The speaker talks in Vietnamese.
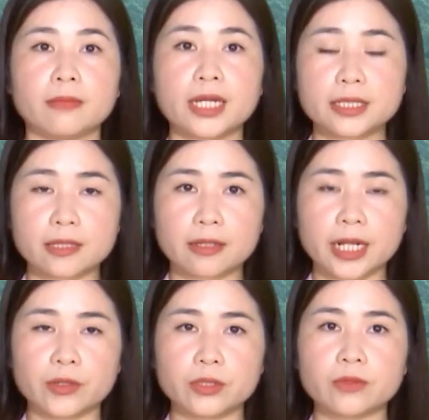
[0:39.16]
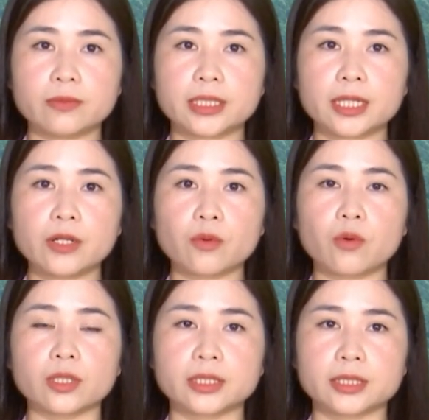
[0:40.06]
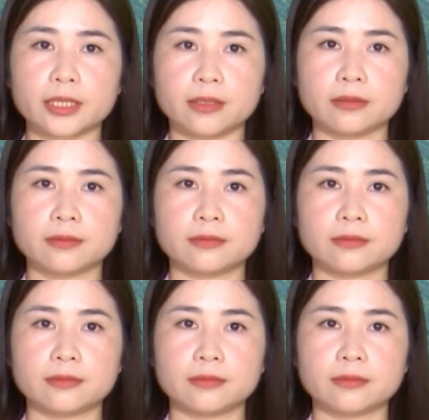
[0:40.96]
Bây giờ là nội dung chi tiết của chương trình.